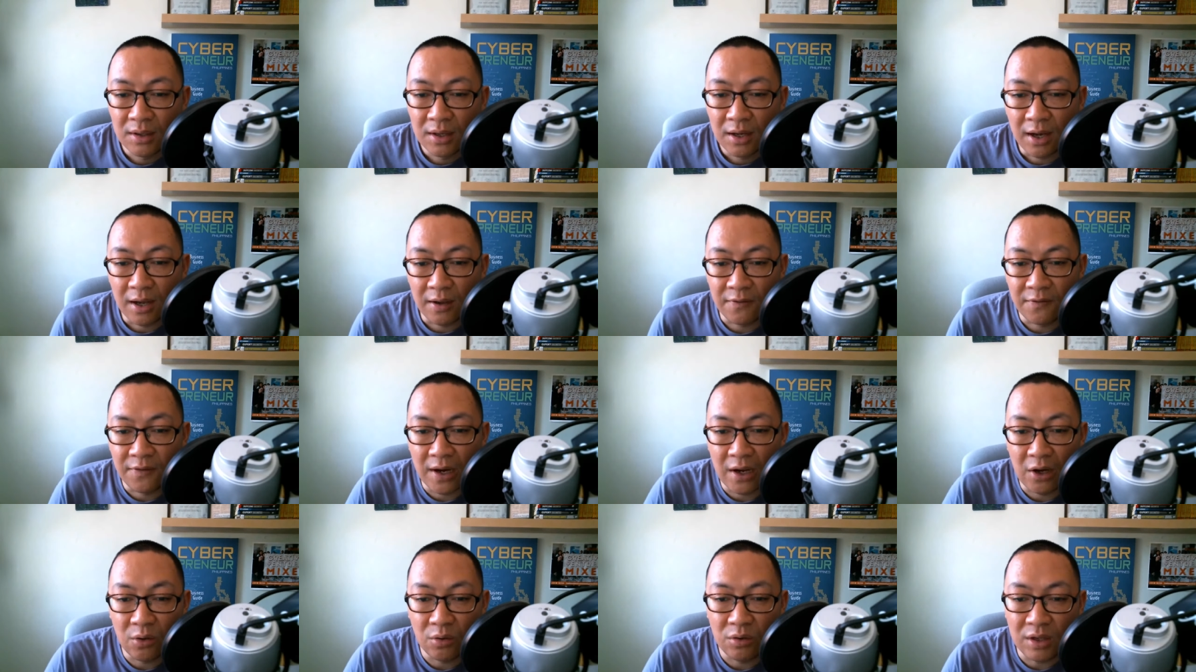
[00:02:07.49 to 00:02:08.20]
I
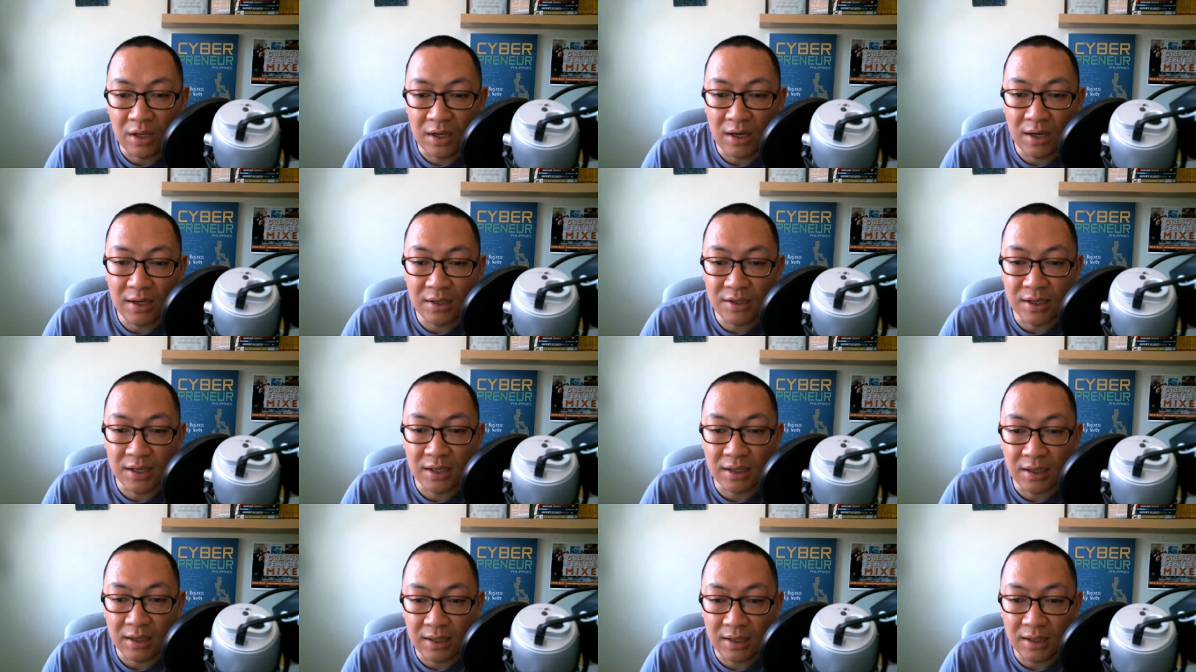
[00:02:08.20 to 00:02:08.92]
followed
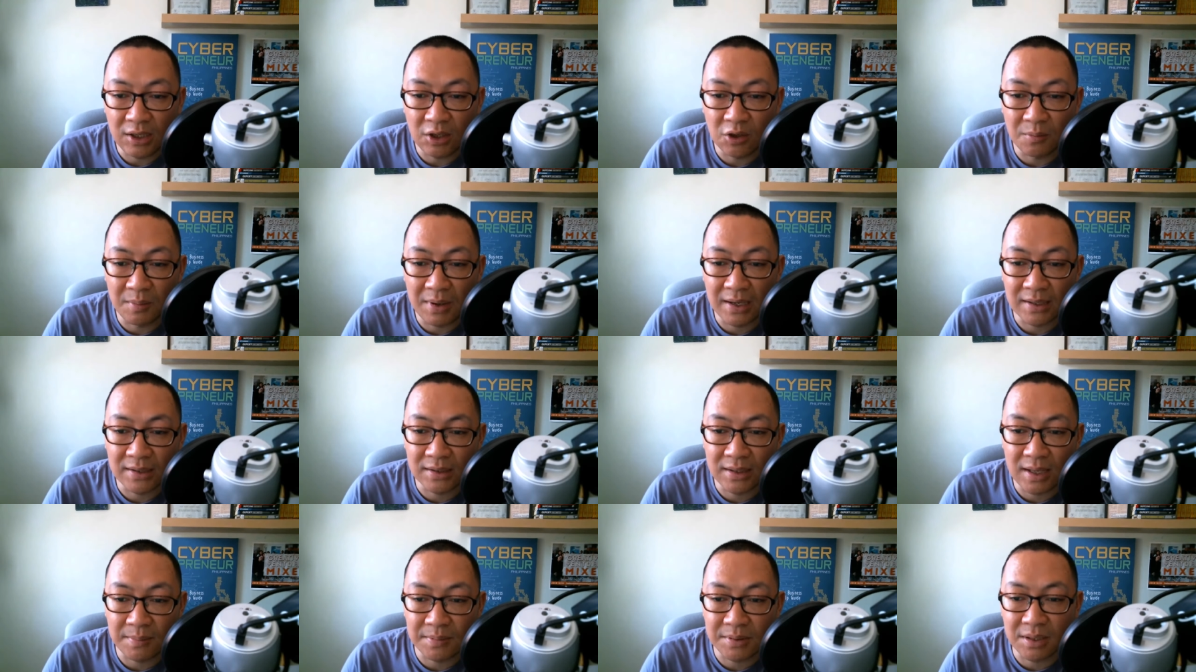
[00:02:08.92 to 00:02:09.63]
diligently yung mga
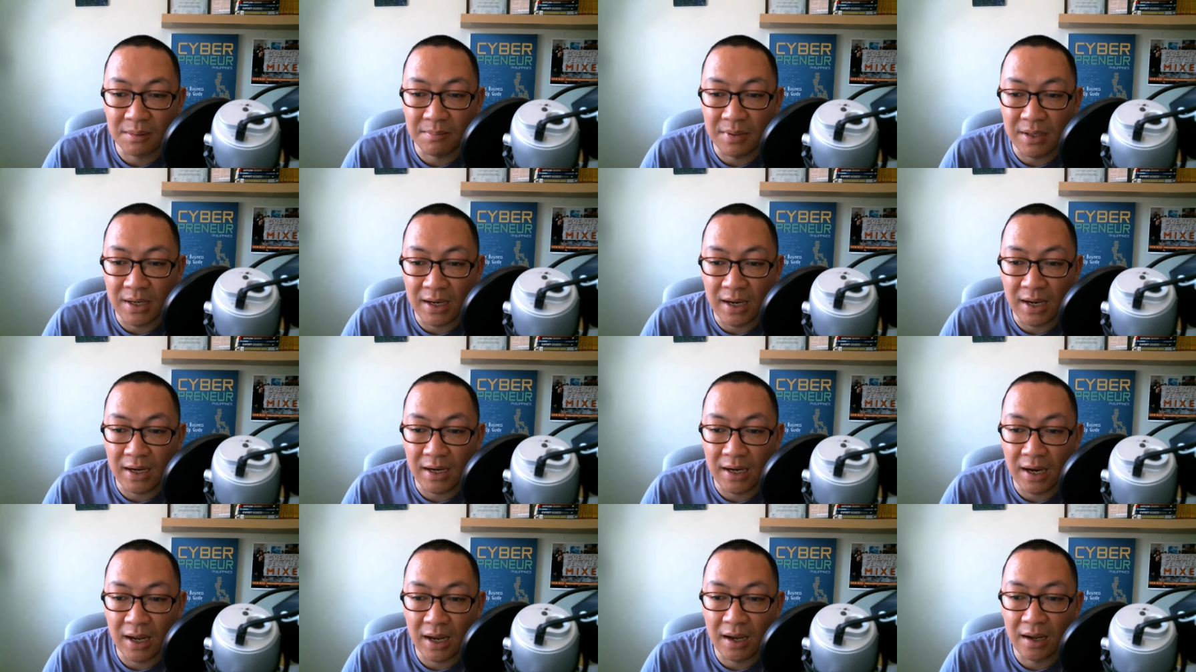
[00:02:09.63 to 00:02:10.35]
steps na binigay
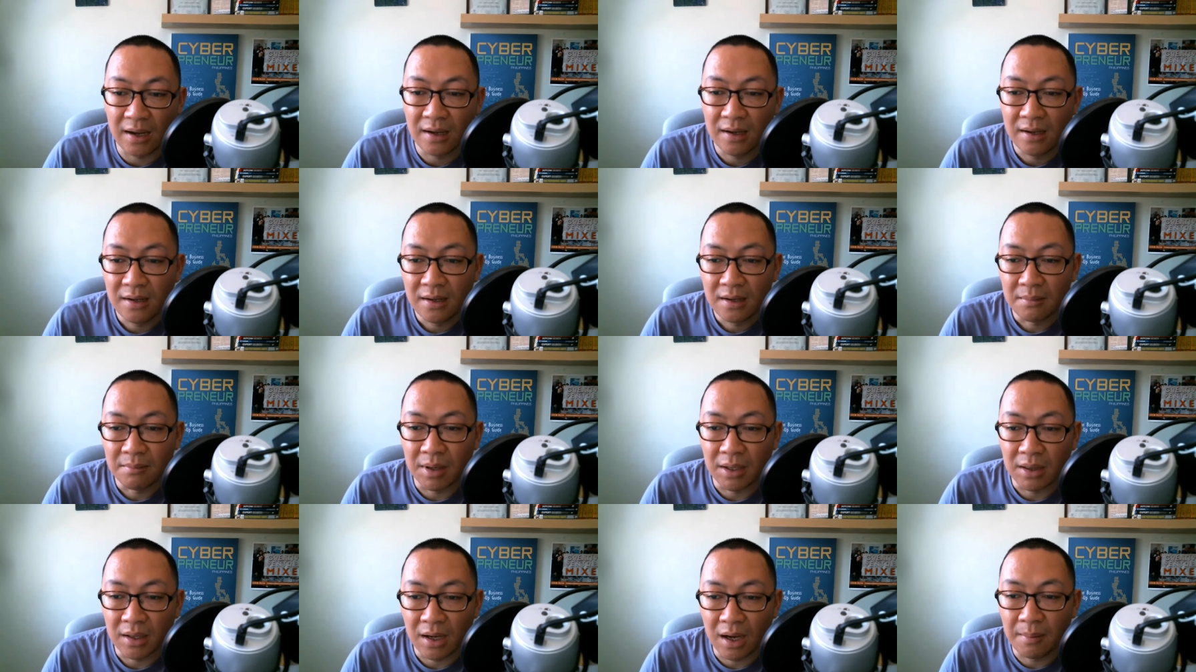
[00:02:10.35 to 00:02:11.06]
nila.
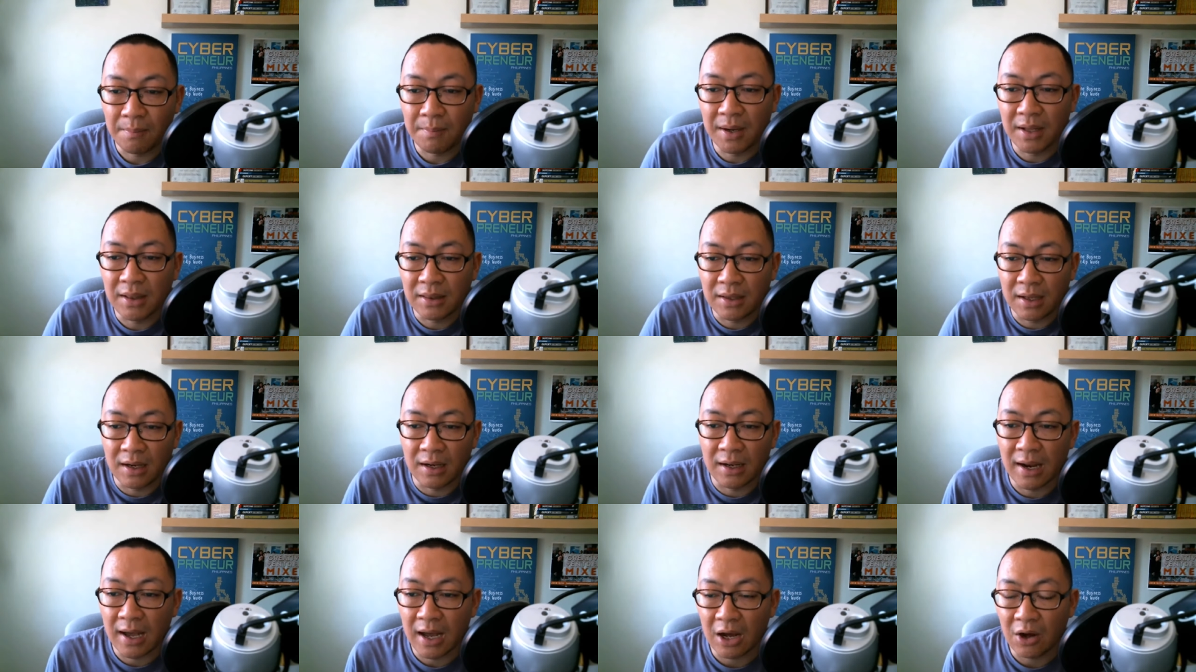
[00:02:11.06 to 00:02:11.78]
But up until
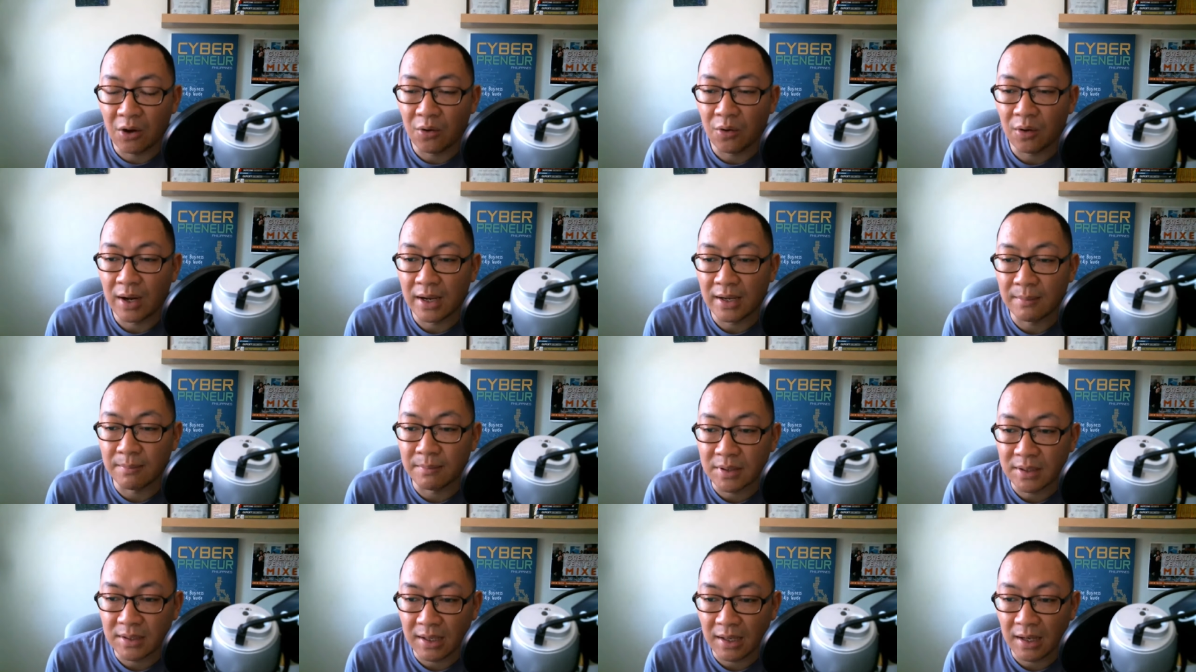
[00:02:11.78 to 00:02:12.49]
now, I
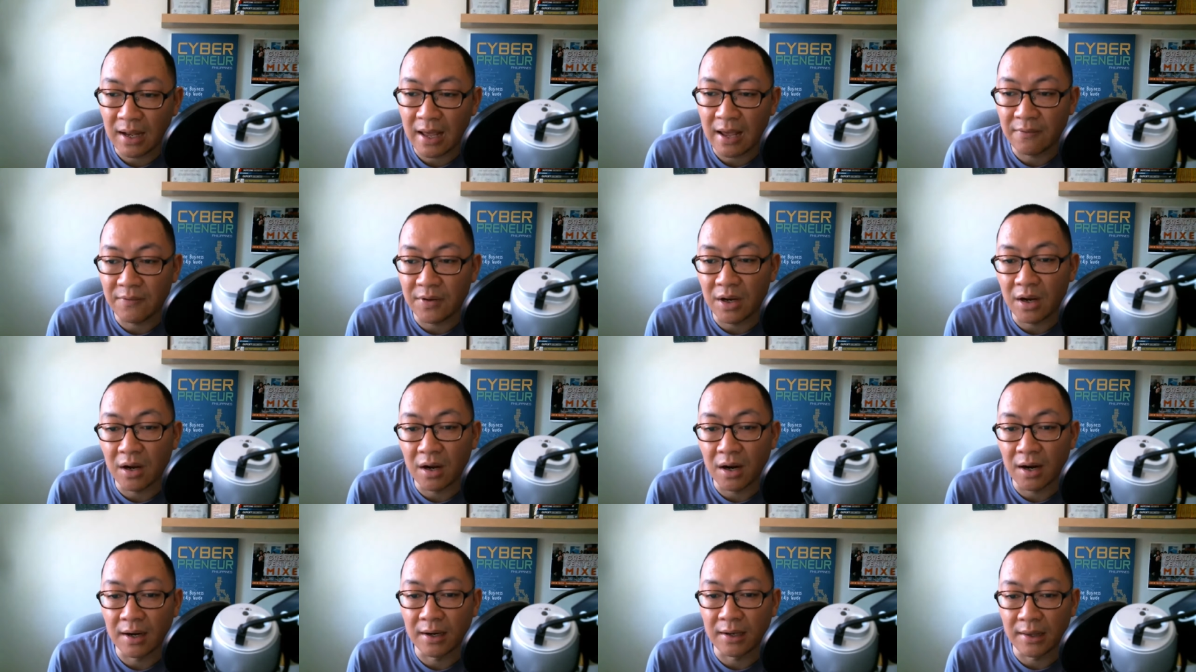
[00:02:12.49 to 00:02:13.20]
am still having a
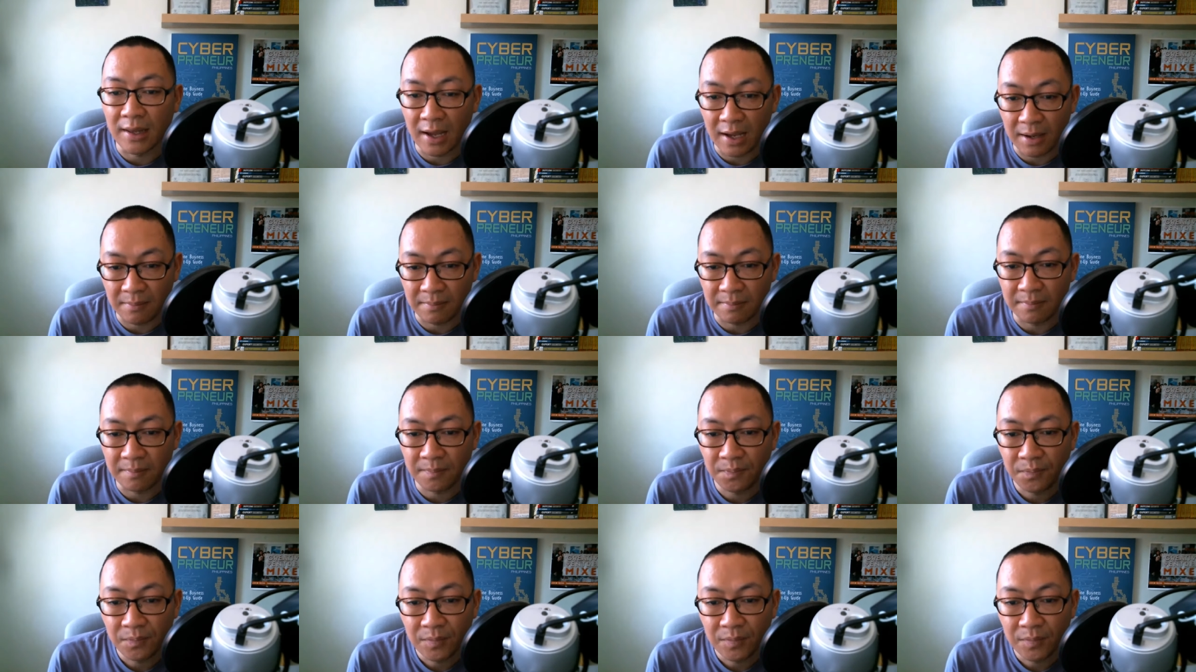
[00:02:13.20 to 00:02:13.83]
hard time.